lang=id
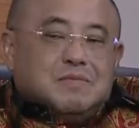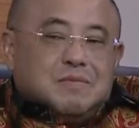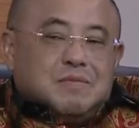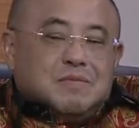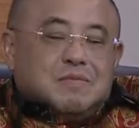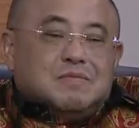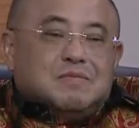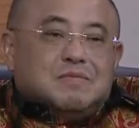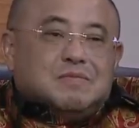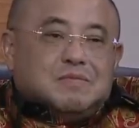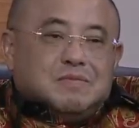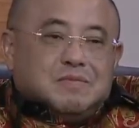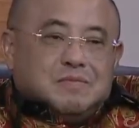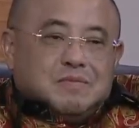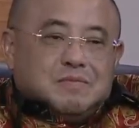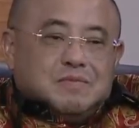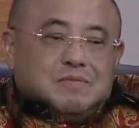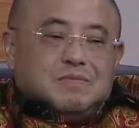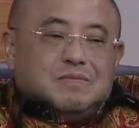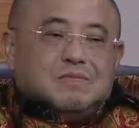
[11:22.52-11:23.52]
Berapa
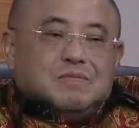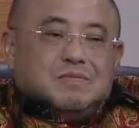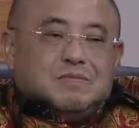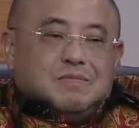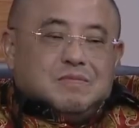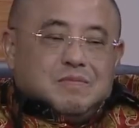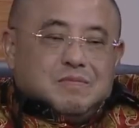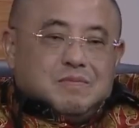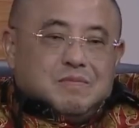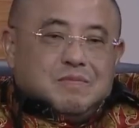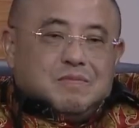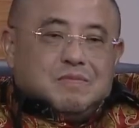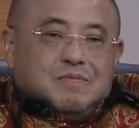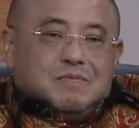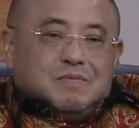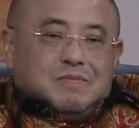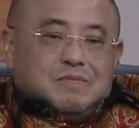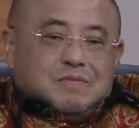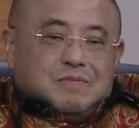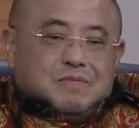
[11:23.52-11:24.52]
ulama yang
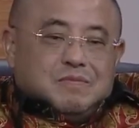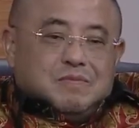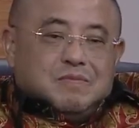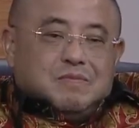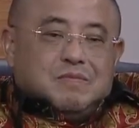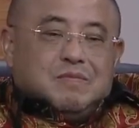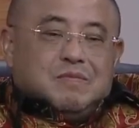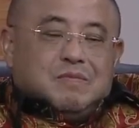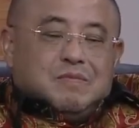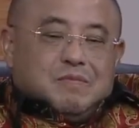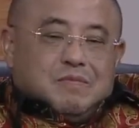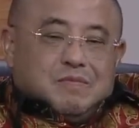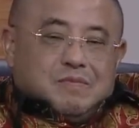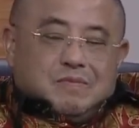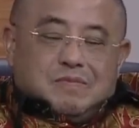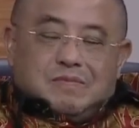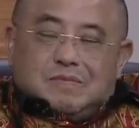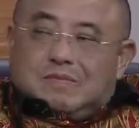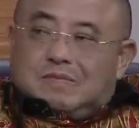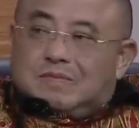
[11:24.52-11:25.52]
berjuang mendirikan republik
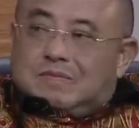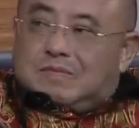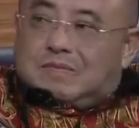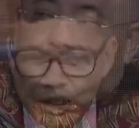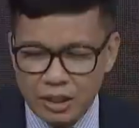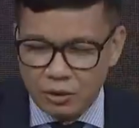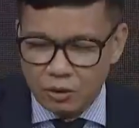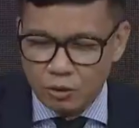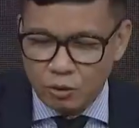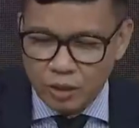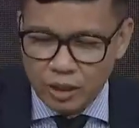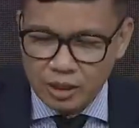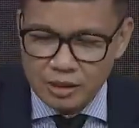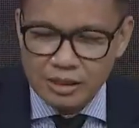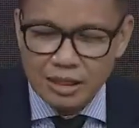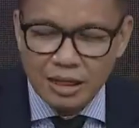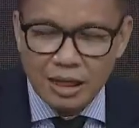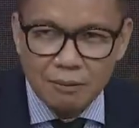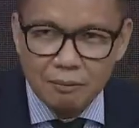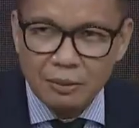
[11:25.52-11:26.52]
ini?
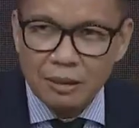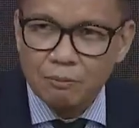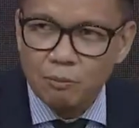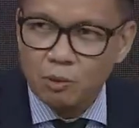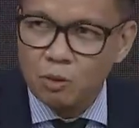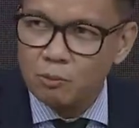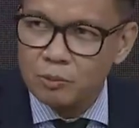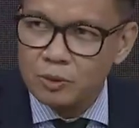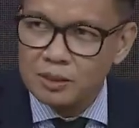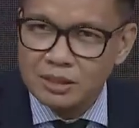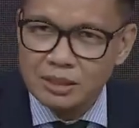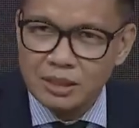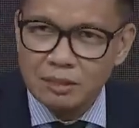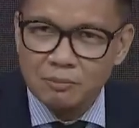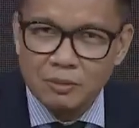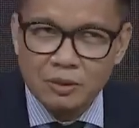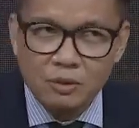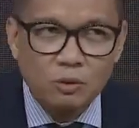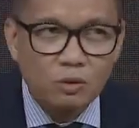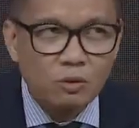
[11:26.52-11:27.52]
Indonesia 80%
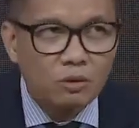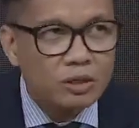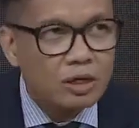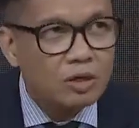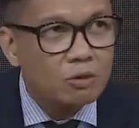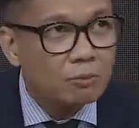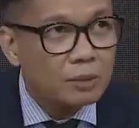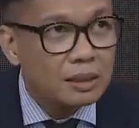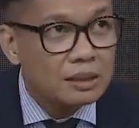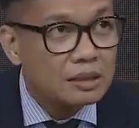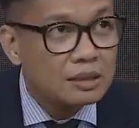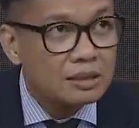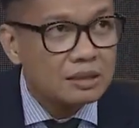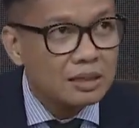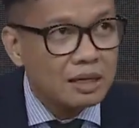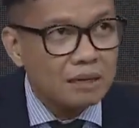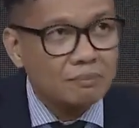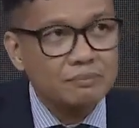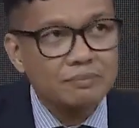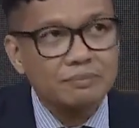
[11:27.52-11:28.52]
penduduknya umat
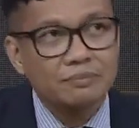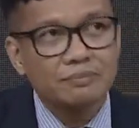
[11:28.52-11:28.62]
Islam.